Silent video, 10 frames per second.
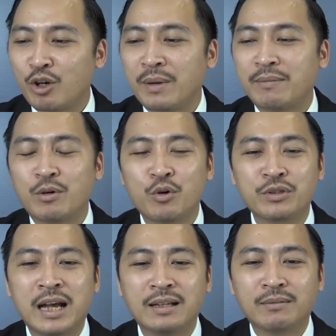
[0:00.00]
comment vào ô
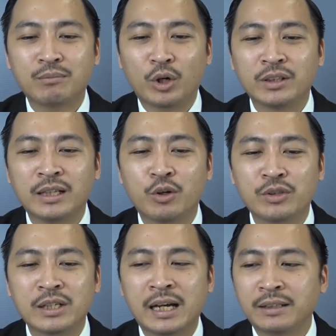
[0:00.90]
chat mọi thứ thay đổi
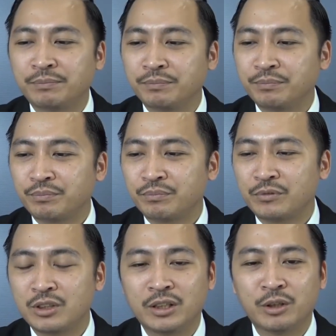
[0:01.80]
rất nhanh
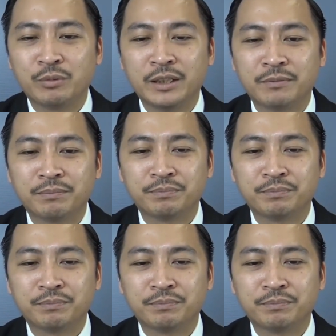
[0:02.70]
rồi đồng ý